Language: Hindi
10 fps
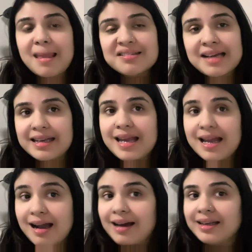सारी
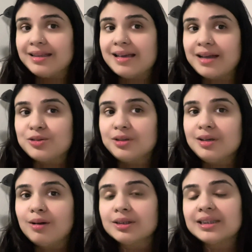ये कहानी थी एक्चुअली
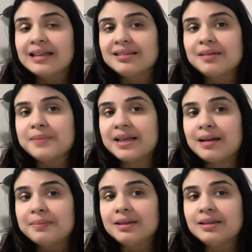और साथ साथ मैंने
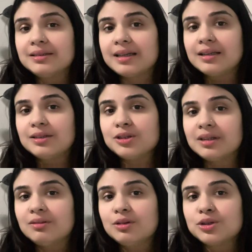आपके साथ जो है
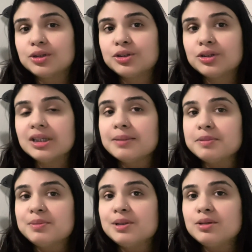ना वो छोटी छोटी
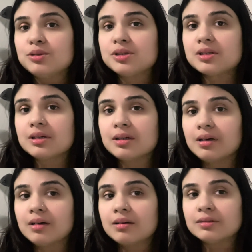टिप्स भी यूज़
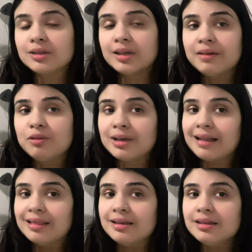जो है ना वो
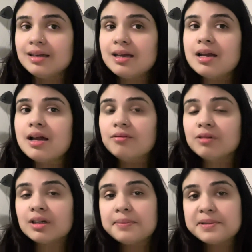डाल दी थी
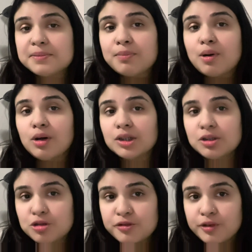वो टिप्स
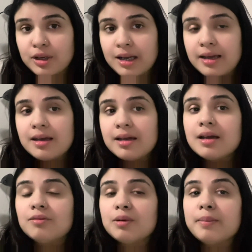बहुत यूज़फुल हैं
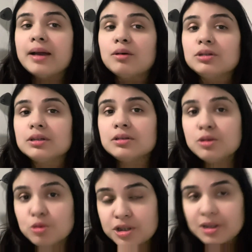वो मैं खुद
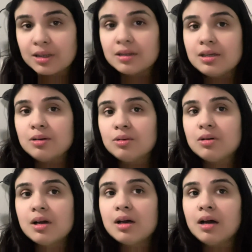यूज़ करती
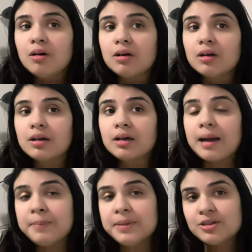हूँ और
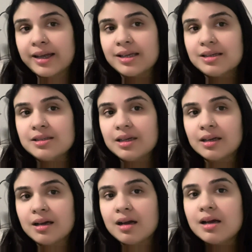आप भी ट्राई
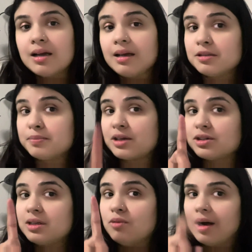कीजिएगा
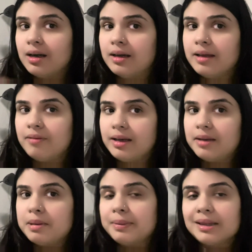स्पेशली वो अंडे
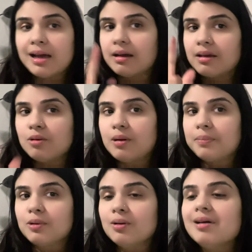वाली मैं बता रही हूँ
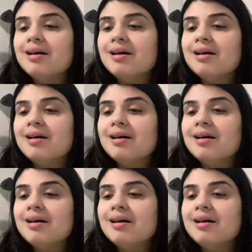आपको